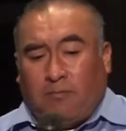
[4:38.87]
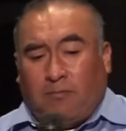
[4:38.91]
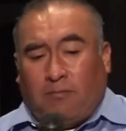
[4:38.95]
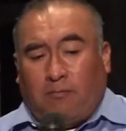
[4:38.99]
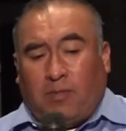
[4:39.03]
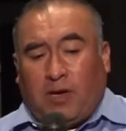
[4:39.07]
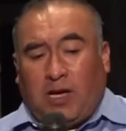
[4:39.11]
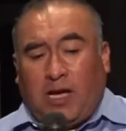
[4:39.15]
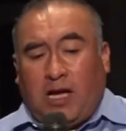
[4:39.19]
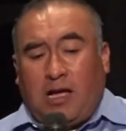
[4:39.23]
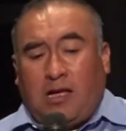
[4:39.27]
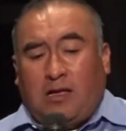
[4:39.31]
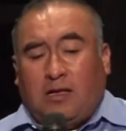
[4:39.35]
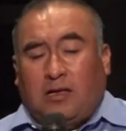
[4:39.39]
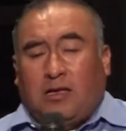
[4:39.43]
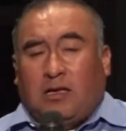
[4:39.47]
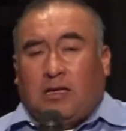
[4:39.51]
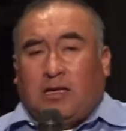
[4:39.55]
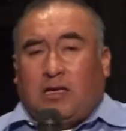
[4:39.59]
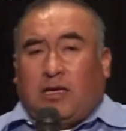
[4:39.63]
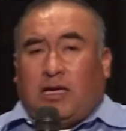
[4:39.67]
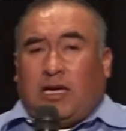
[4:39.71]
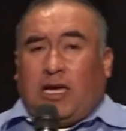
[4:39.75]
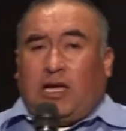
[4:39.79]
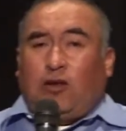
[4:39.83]
¿verdad?
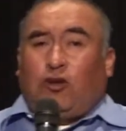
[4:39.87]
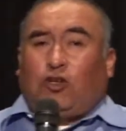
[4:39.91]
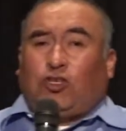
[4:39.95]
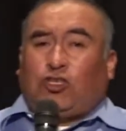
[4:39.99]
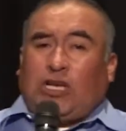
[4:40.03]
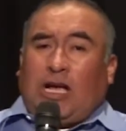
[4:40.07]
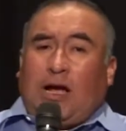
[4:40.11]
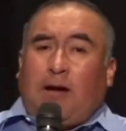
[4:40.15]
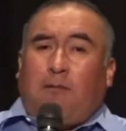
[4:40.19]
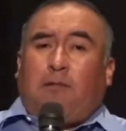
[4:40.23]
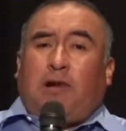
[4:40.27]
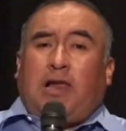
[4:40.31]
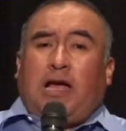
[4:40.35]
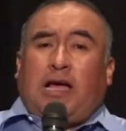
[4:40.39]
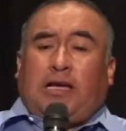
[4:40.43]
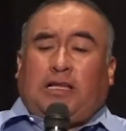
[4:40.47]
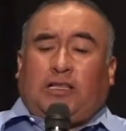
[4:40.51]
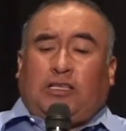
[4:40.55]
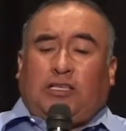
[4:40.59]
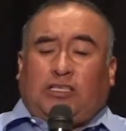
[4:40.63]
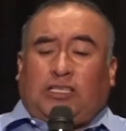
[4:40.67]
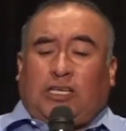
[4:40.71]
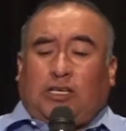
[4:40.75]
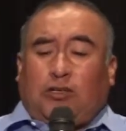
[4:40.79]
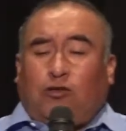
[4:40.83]
Él nos habla
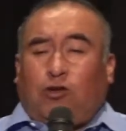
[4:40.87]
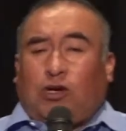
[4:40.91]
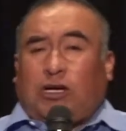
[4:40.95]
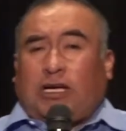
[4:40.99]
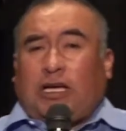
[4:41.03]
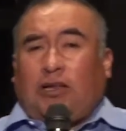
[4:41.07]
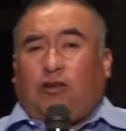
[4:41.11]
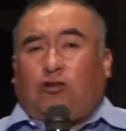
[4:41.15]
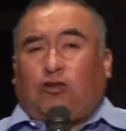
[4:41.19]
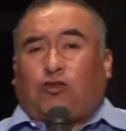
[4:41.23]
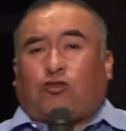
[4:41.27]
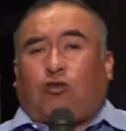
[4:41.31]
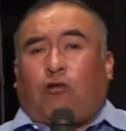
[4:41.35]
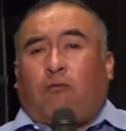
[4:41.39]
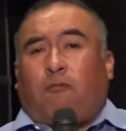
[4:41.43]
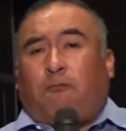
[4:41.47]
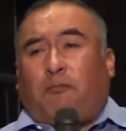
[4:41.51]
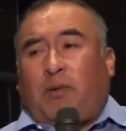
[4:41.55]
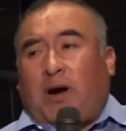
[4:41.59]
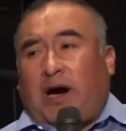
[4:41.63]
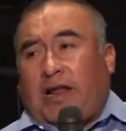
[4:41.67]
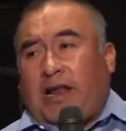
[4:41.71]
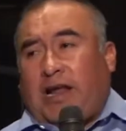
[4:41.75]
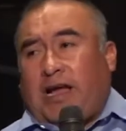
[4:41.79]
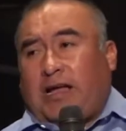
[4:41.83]
diciendo que nos
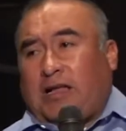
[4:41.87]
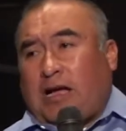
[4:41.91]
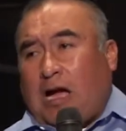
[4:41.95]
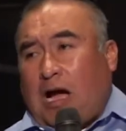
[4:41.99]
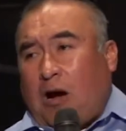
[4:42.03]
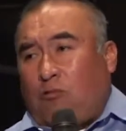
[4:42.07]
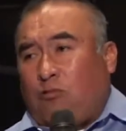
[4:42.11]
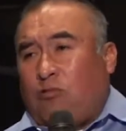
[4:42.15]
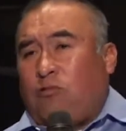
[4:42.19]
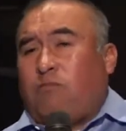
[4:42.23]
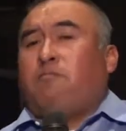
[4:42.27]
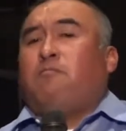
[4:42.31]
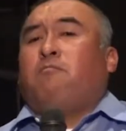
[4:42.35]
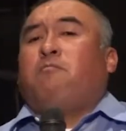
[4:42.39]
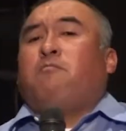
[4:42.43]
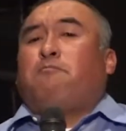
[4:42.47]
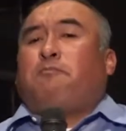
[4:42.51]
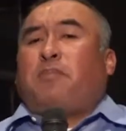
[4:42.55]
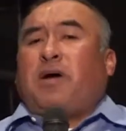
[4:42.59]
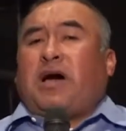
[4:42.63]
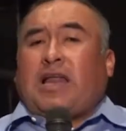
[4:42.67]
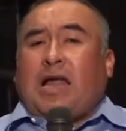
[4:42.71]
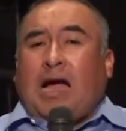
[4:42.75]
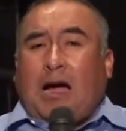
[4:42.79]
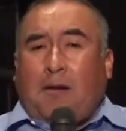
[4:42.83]
compara a un
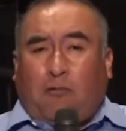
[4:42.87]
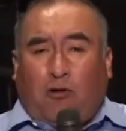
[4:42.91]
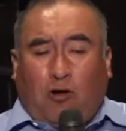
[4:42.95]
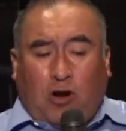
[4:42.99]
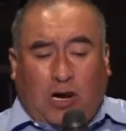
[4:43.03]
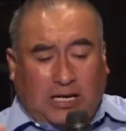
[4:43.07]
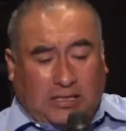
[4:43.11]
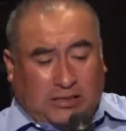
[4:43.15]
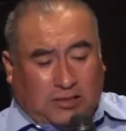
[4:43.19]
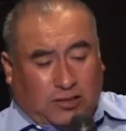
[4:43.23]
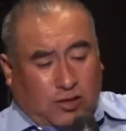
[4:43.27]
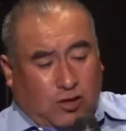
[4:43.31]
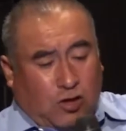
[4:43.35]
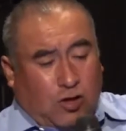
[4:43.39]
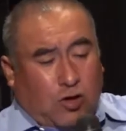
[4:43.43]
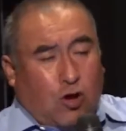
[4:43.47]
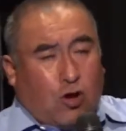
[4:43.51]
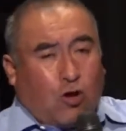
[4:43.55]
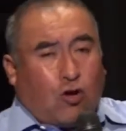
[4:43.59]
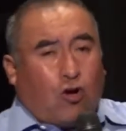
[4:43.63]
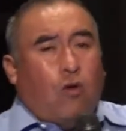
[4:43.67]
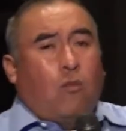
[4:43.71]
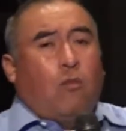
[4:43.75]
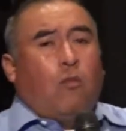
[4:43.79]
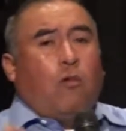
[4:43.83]
parábolas
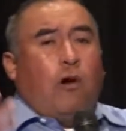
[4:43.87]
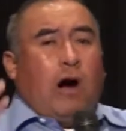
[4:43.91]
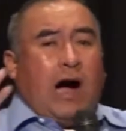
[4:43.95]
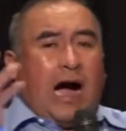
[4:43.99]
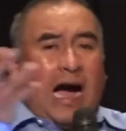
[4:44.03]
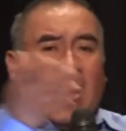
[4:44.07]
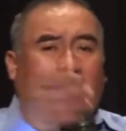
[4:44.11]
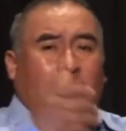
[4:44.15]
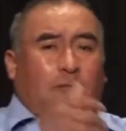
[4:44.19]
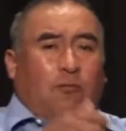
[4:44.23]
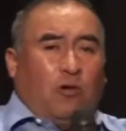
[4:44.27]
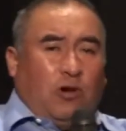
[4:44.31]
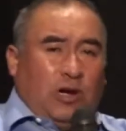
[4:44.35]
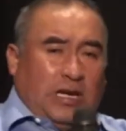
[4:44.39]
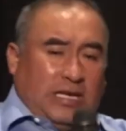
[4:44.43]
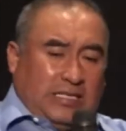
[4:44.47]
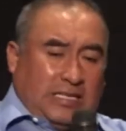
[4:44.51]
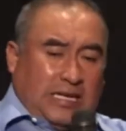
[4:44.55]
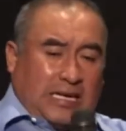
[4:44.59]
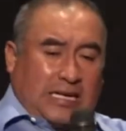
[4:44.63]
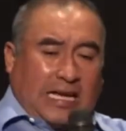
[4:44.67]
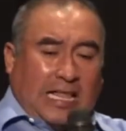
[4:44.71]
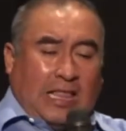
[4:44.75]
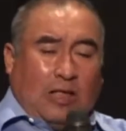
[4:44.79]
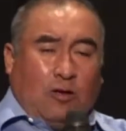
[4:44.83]
como árboles
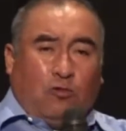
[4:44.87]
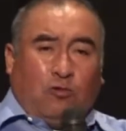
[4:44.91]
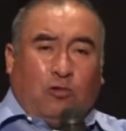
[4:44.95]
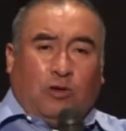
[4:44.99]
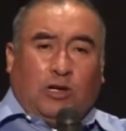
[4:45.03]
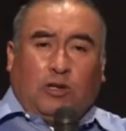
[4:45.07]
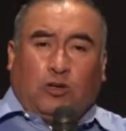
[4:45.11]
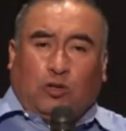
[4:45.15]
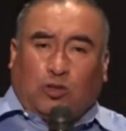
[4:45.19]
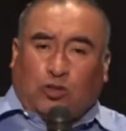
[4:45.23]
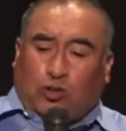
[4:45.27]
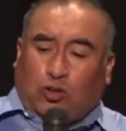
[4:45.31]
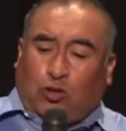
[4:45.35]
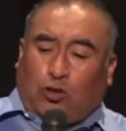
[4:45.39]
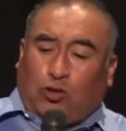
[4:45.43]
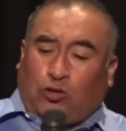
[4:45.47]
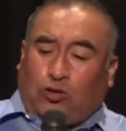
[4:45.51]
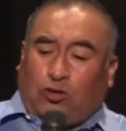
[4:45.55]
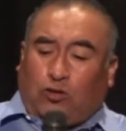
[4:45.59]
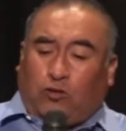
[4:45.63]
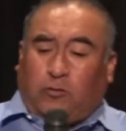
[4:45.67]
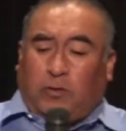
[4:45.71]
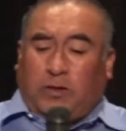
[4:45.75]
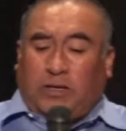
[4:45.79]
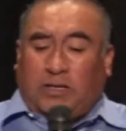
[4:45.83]
a cada uno de
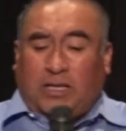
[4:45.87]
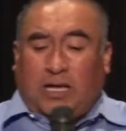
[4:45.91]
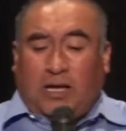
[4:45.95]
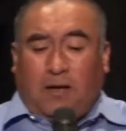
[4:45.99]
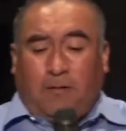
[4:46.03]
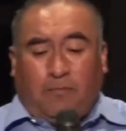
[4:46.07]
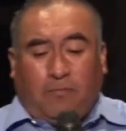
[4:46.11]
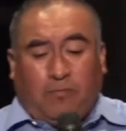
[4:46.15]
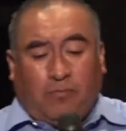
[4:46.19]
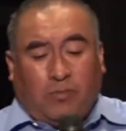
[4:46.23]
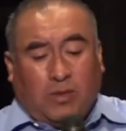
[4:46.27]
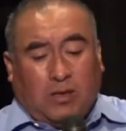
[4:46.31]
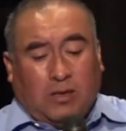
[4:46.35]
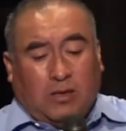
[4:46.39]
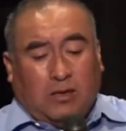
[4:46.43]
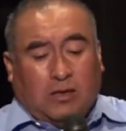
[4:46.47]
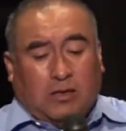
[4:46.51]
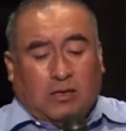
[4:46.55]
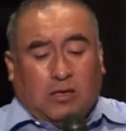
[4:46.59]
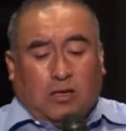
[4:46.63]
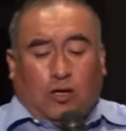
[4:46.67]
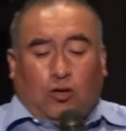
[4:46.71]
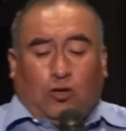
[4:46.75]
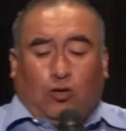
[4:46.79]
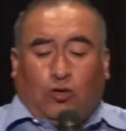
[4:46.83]
nosotros, ¿verdad?
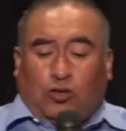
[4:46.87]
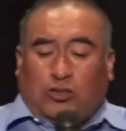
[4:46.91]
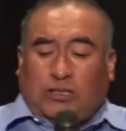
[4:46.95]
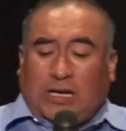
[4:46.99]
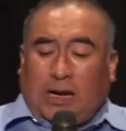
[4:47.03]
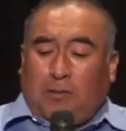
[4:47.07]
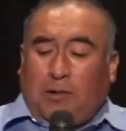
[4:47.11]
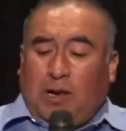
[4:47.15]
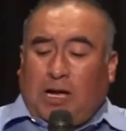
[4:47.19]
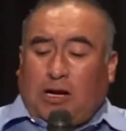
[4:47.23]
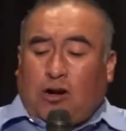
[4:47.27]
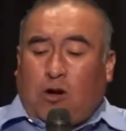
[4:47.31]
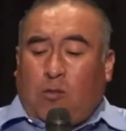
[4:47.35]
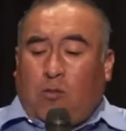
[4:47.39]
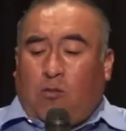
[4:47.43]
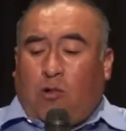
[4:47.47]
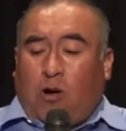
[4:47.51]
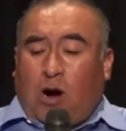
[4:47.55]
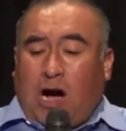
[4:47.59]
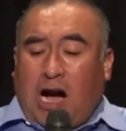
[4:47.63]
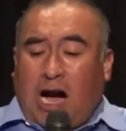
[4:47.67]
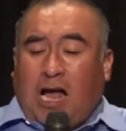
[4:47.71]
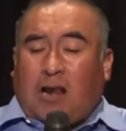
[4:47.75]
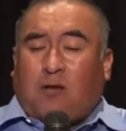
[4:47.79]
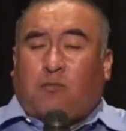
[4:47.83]
Nos habla
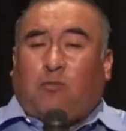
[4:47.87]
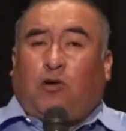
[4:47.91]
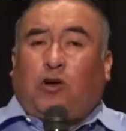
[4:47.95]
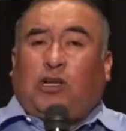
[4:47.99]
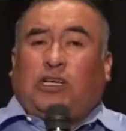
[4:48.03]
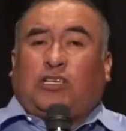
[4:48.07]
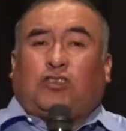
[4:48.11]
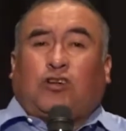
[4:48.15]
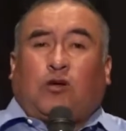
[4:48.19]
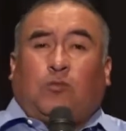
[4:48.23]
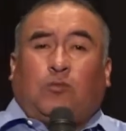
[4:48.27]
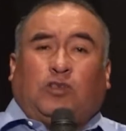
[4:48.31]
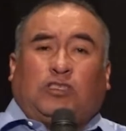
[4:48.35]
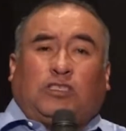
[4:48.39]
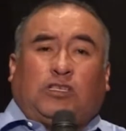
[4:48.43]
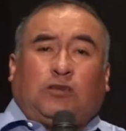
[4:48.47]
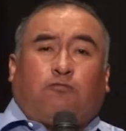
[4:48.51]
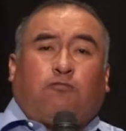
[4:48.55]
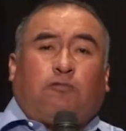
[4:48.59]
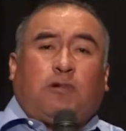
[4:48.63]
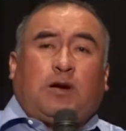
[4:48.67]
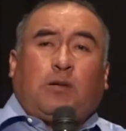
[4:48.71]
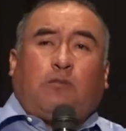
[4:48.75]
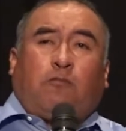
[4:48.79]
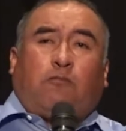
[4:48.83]
como árboles, como si
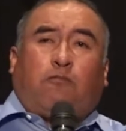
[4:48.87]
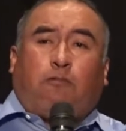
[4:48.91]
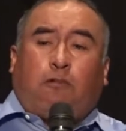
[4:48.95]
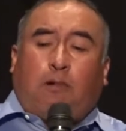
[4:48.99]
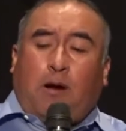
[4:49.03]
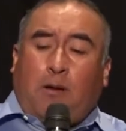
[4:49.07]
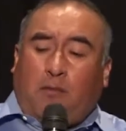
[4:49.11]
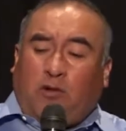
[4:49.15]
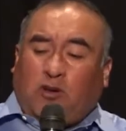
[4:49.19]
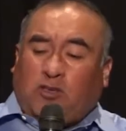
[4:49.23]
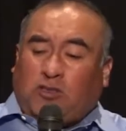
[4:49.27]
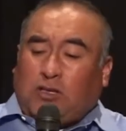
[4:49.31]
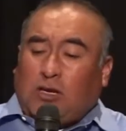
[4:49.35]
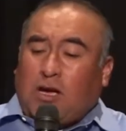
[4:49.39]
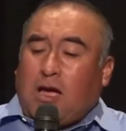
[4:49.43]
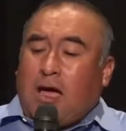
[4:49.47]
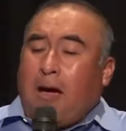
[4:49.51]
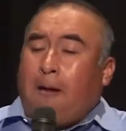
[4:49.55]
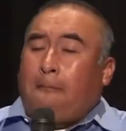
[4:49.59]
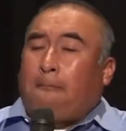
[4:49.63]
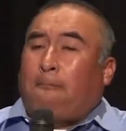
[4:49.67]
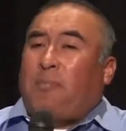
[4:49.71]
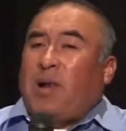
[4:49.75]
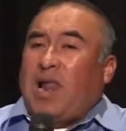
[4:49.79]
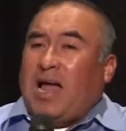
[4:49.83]
fuéramos
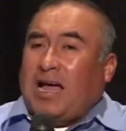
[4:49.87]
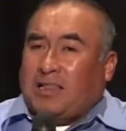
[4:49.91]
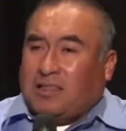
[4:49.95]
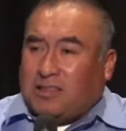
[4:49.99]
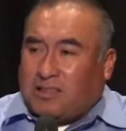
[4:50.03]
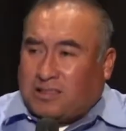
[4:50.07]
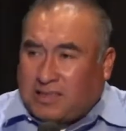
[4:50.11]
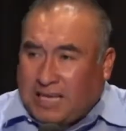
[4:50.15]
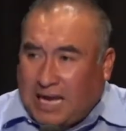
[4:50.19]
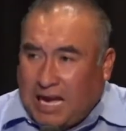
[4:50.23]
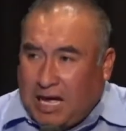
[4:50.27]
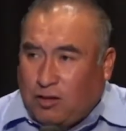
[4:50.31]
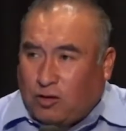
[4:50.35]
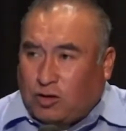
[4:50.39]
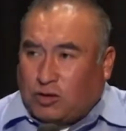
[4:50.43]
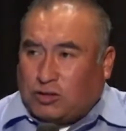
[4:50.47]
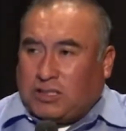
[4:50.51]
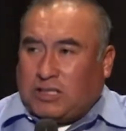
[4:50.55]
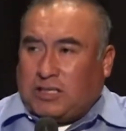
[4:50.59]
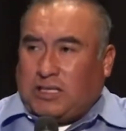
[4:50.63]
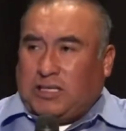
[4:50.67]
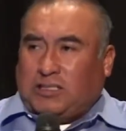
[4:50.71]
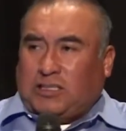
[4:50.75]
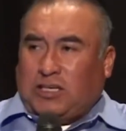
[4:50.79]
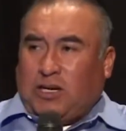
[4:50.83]
plantados
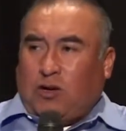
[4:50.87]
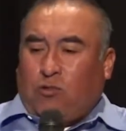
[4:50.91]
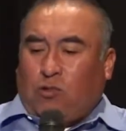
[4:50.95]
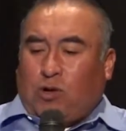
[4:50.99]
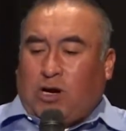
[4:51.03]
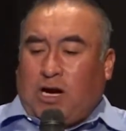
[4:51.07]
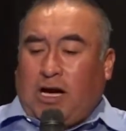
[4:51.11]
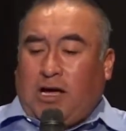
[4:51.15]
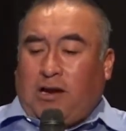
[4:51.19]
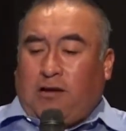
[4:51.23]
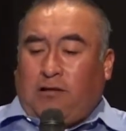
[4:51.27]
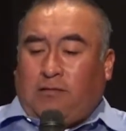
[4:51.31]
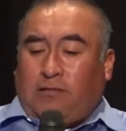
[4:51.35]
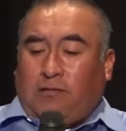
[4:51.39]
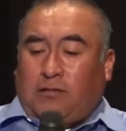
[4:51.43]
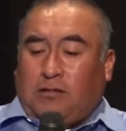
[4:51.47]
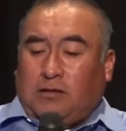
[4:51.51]
en ese lugar.